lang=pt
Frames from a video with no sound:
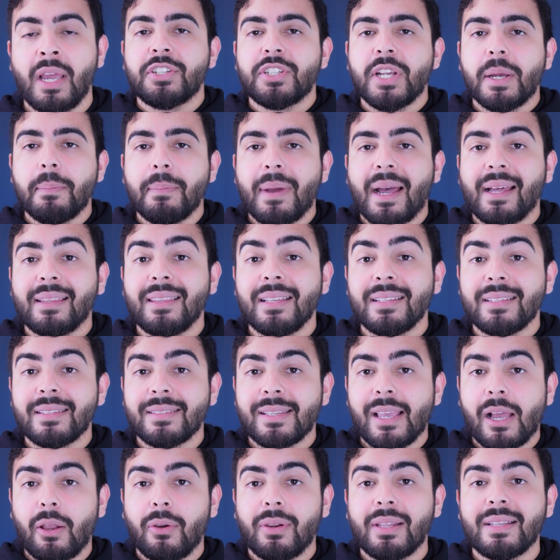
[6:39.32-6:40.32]
chamadas
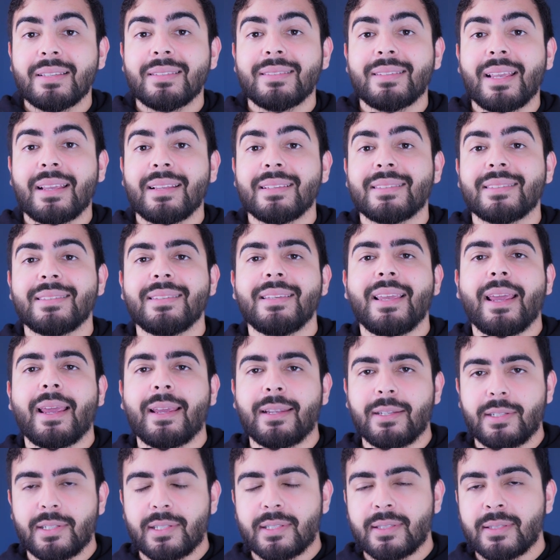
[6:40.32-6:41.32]
células
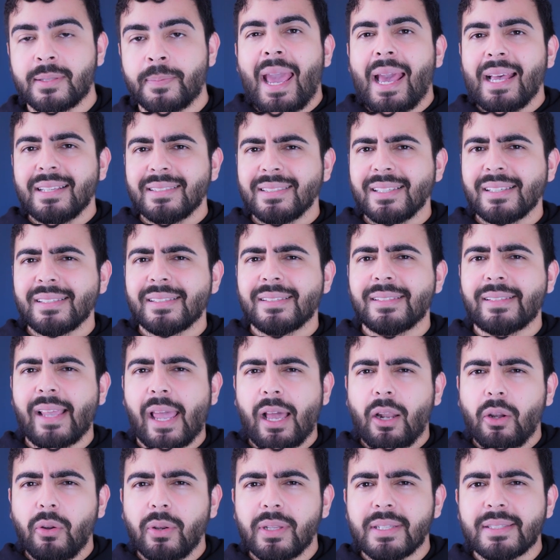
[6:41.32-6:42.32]
sencientes. Essas
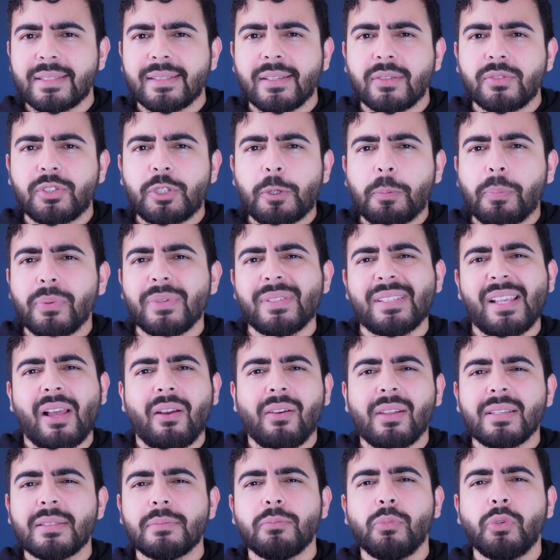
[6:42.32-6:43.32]
células são tipo
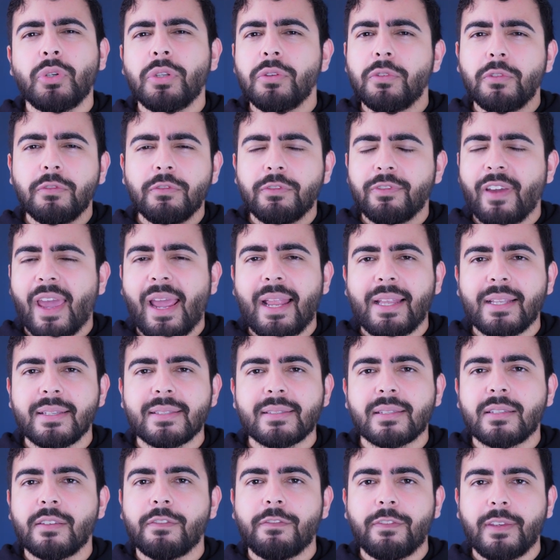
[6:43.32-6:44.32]
células muito
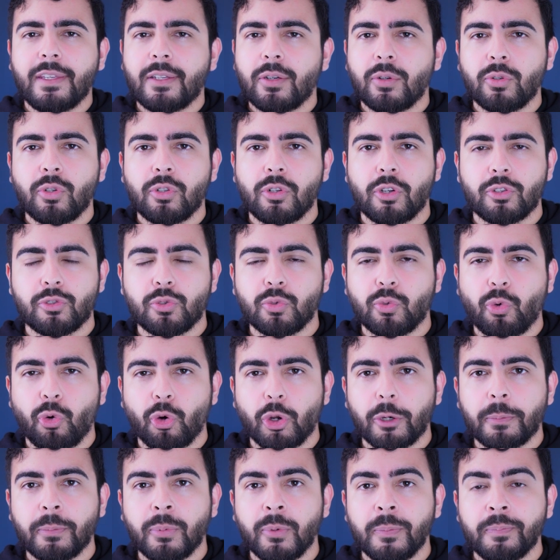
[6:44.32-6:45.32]
velhas que ficam no nosso
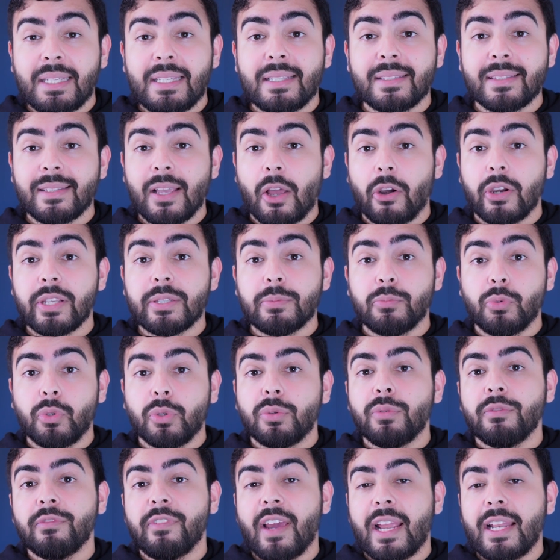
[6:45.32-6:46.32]
corpo e células
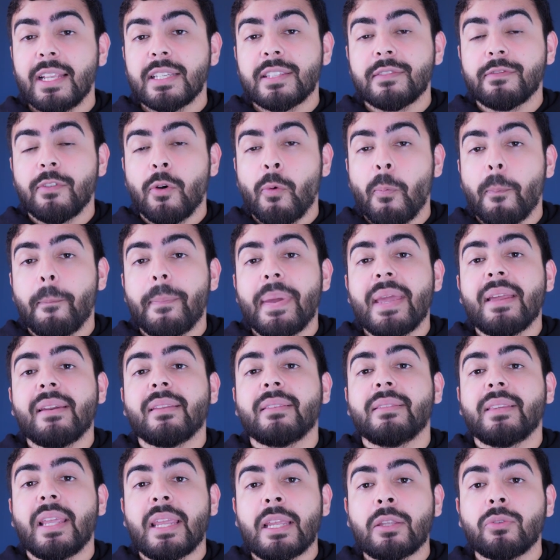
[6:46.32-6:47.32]
muito velhas vão
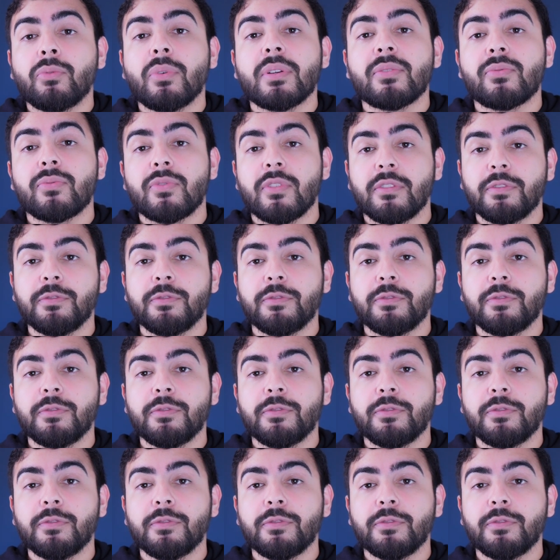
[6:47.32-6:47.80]
perdendo a sua